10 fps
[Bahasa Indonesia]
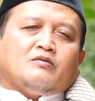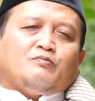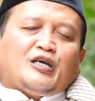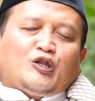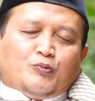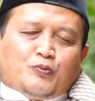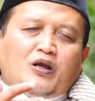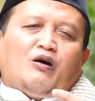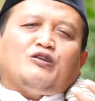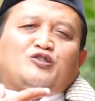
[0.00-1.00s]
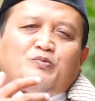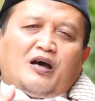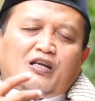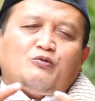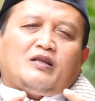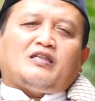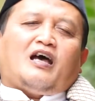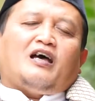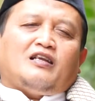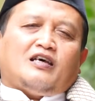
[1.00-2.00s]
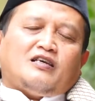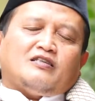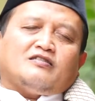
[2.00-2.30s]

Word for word: Begitu pula Allah Subhanahu wa taala